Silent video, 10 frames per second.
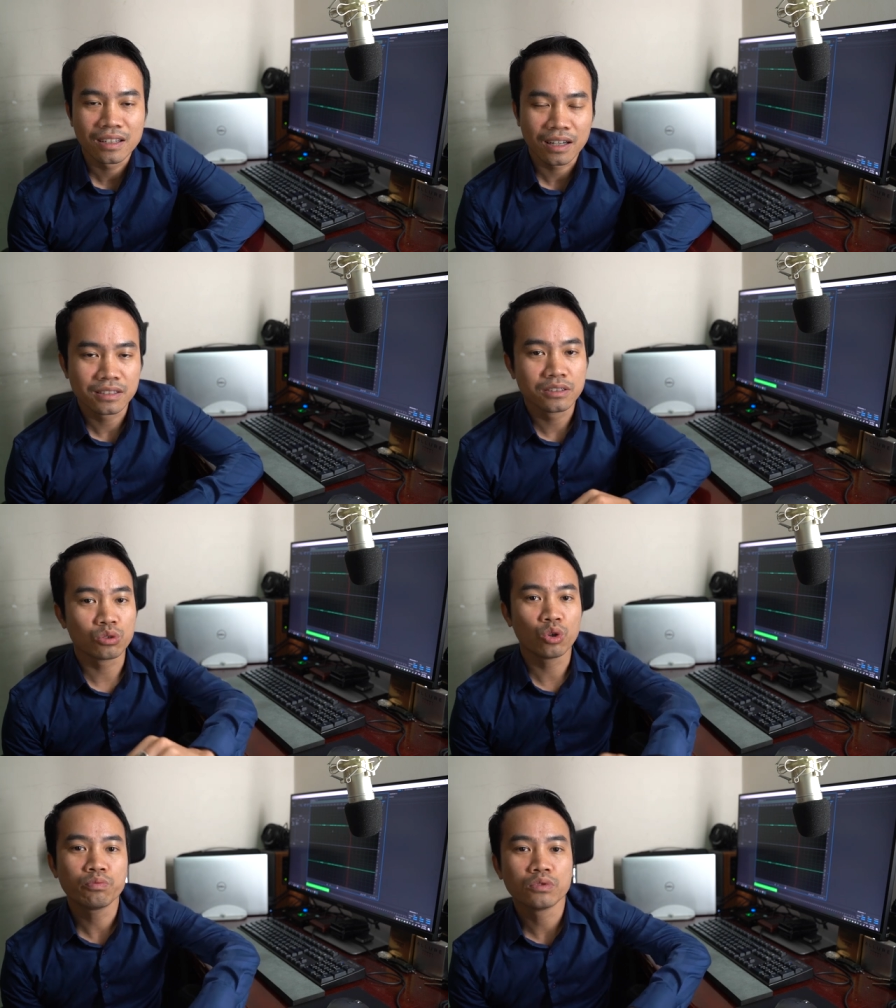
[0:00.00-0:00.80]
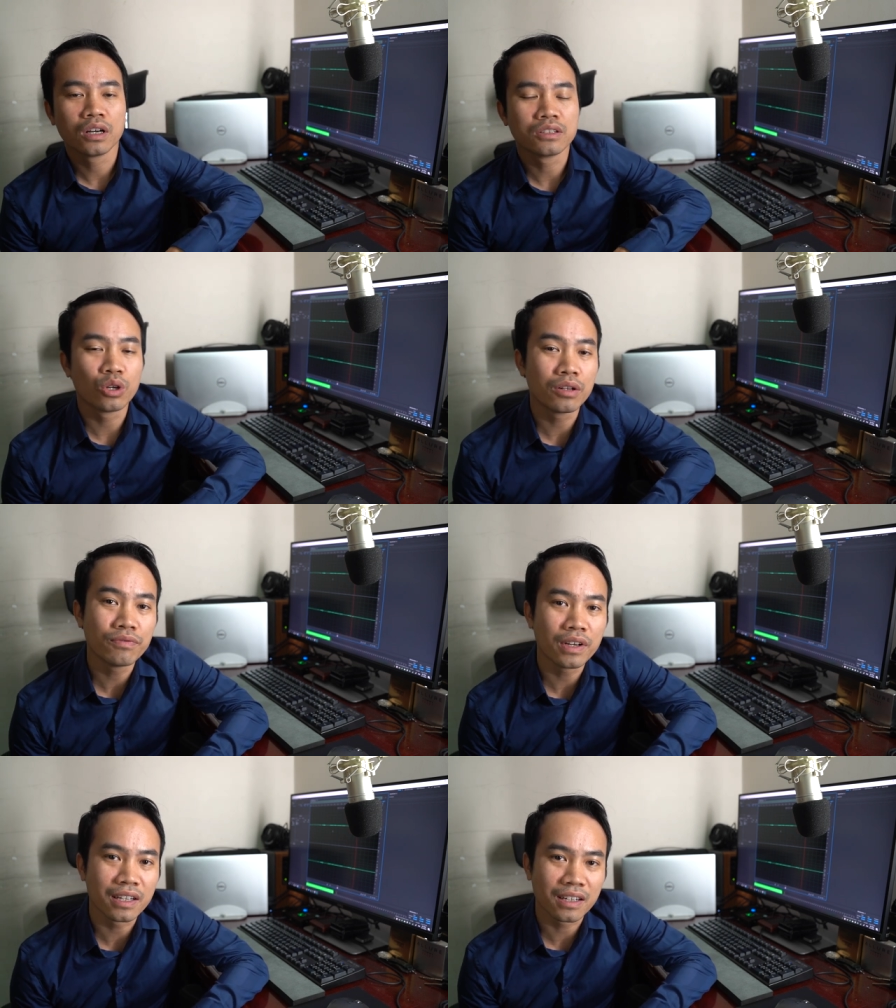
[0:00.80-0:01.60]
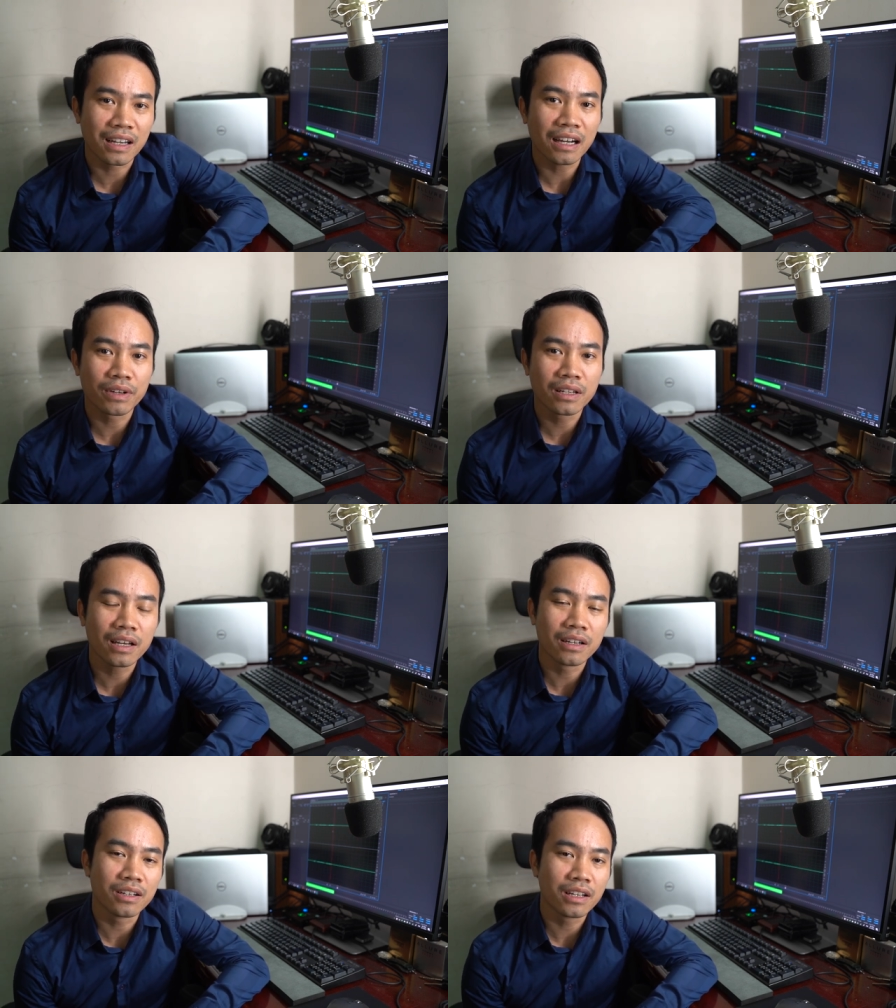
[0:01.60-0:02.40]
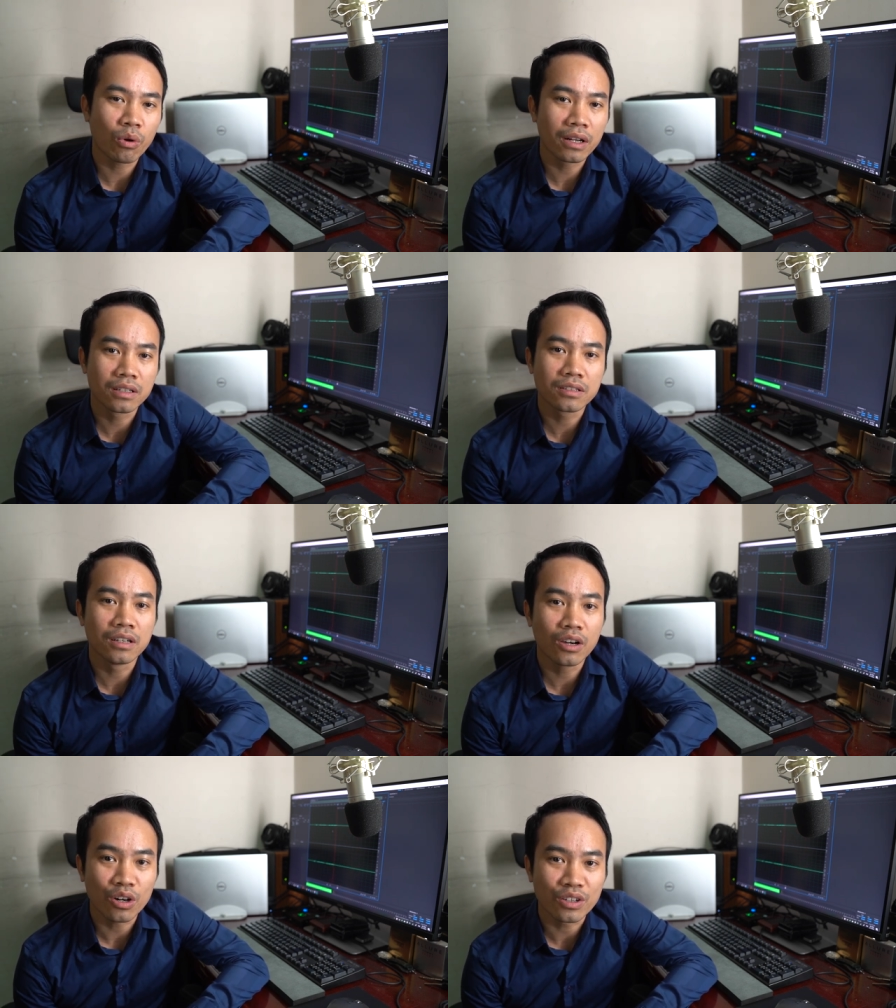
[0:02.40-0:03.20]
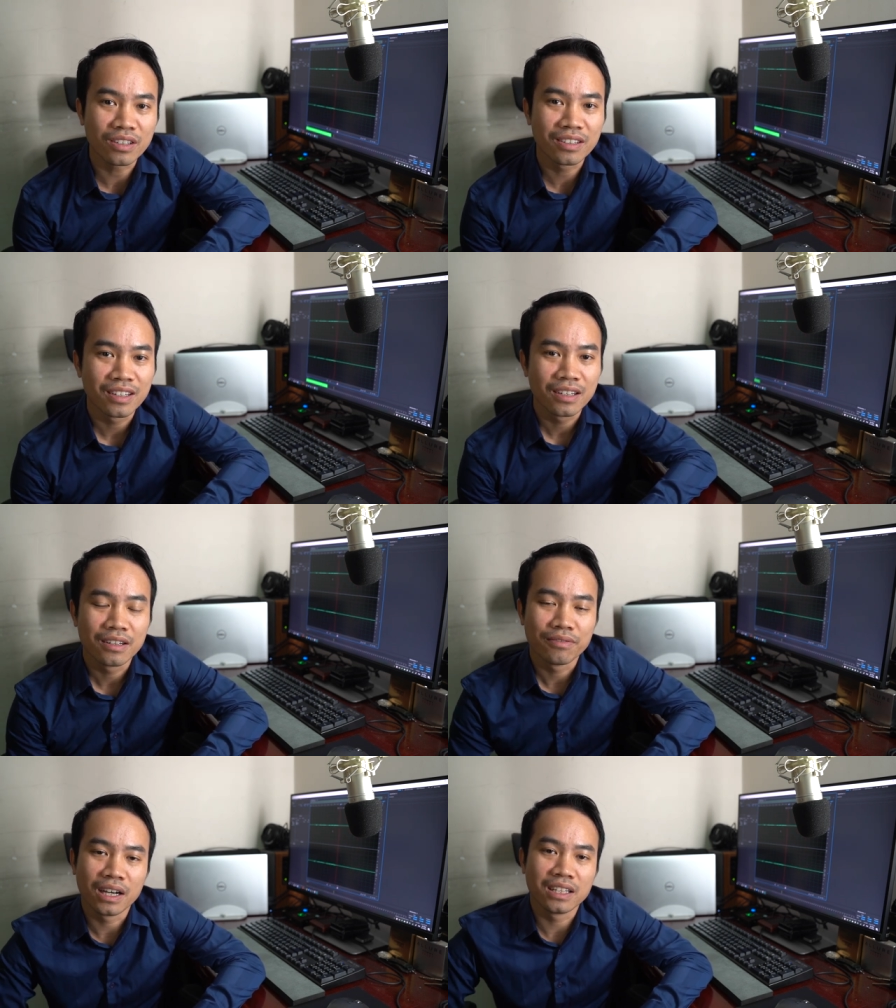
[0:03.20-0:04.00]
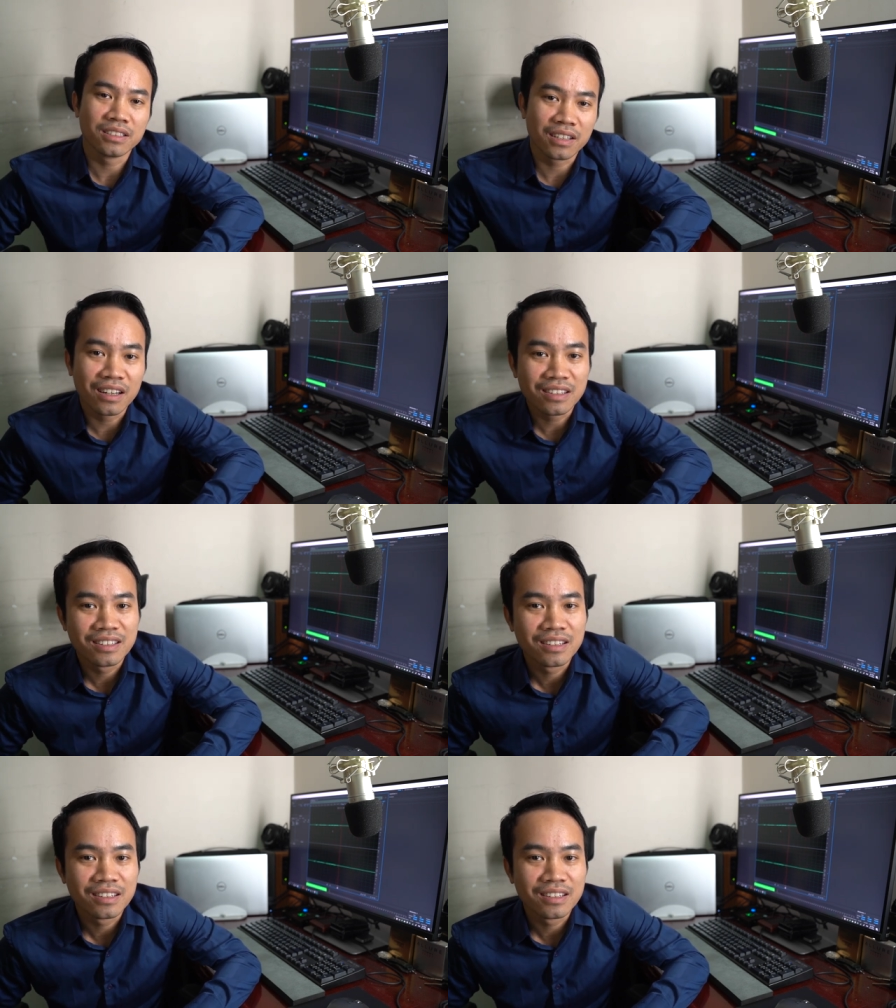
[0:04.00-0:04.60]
Kênh Youtube ờ, chuyên về các vấn đề liên quan đến cưới hỏi và sự kiện